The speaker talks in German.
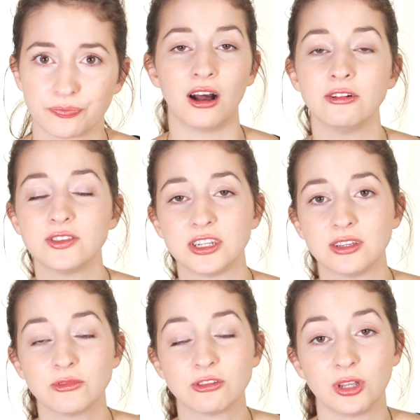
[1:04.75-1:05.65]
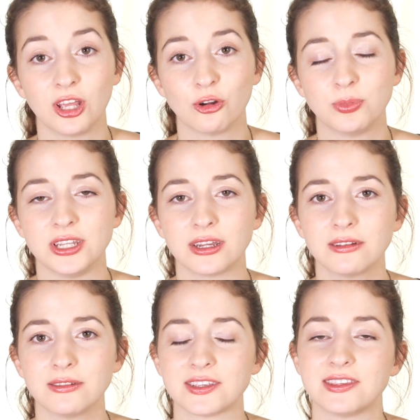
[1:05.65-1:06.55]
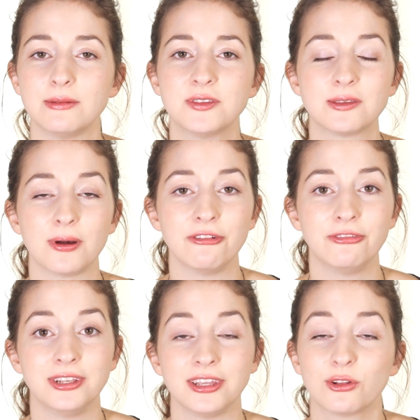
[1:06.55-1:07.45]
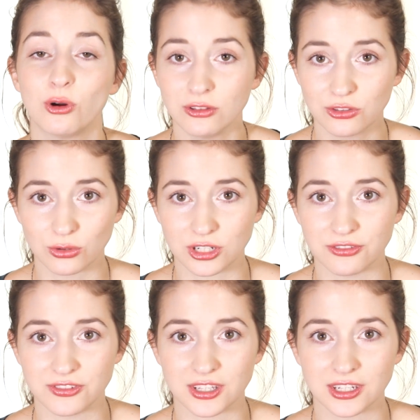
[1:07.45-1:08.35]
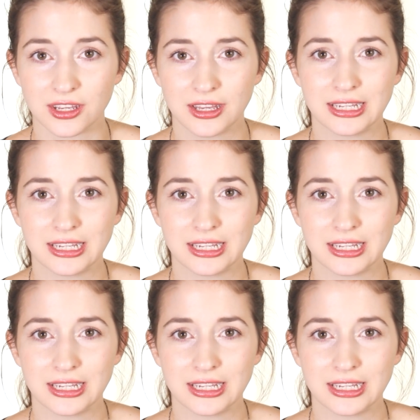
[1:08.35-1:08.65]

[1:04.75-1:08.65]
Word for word: Außerdem muss man ja auch bedenken, dass Selbstzweifel nicht konstruktiv sind.